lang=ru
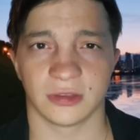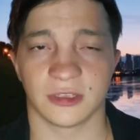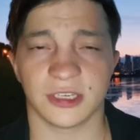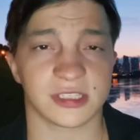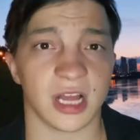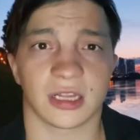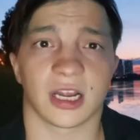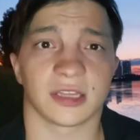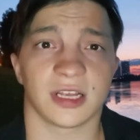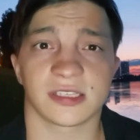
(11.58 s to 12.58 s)
Ты не знал,
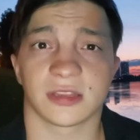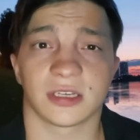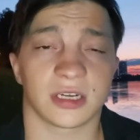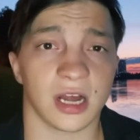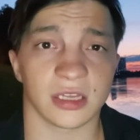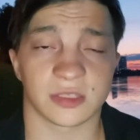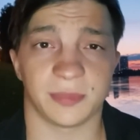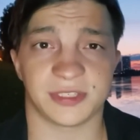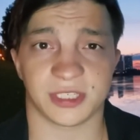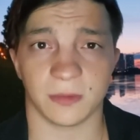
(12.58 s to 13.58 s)
как она задыхалась
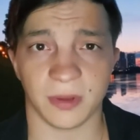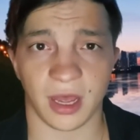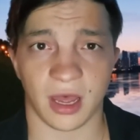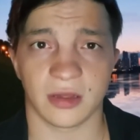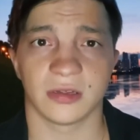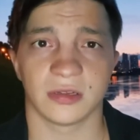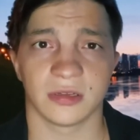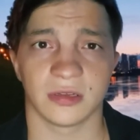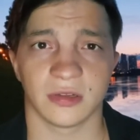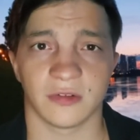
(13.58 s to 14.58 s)
без тебя
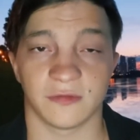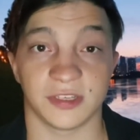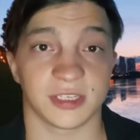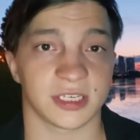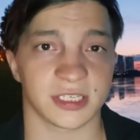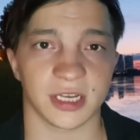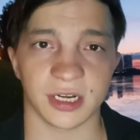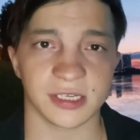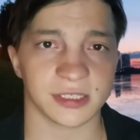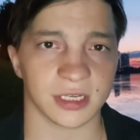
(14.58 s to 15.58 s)
в этих
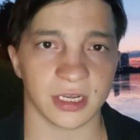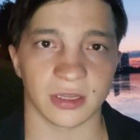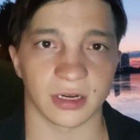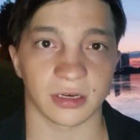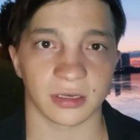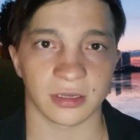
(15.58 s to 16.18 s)
серых стенах,